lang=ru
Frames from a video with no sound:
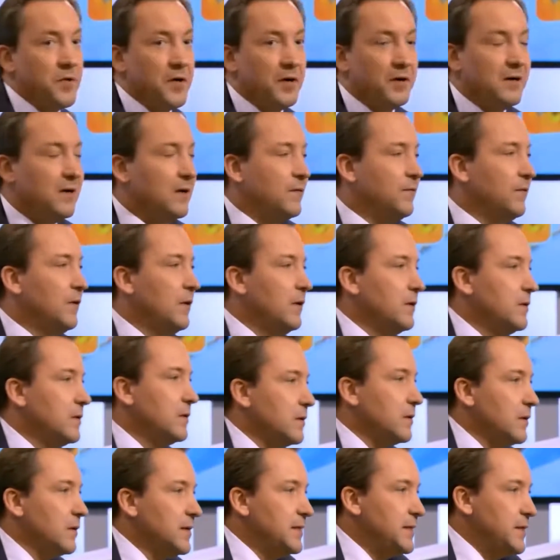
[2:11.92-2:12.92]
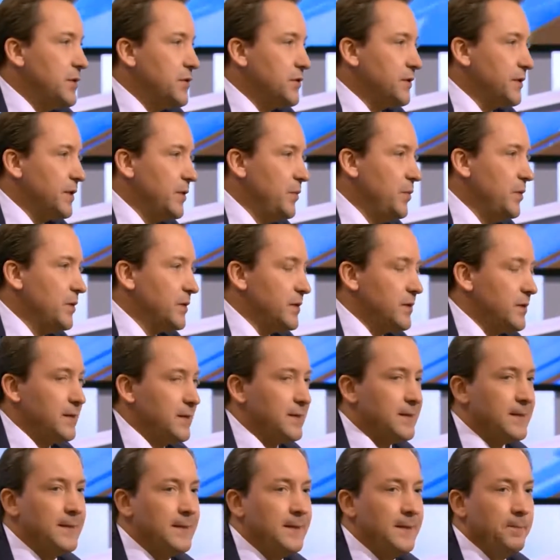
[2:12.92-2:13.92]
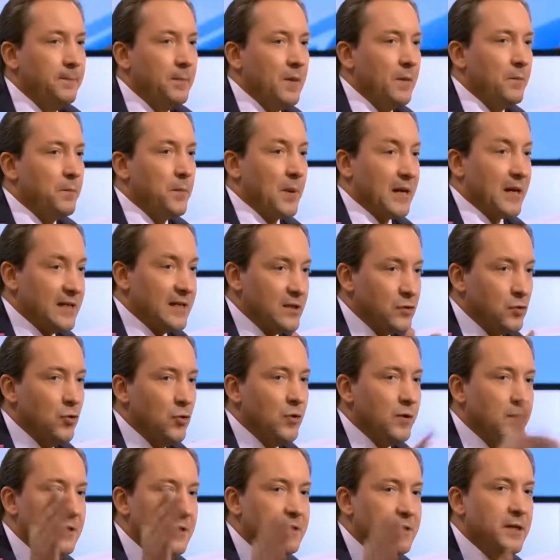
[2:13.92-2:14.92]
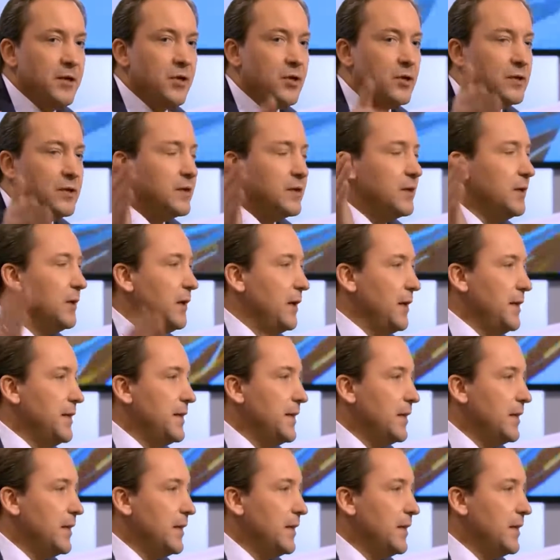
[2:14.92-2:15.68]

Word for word: Вообще, как выглядит классический бизнес? Простой классический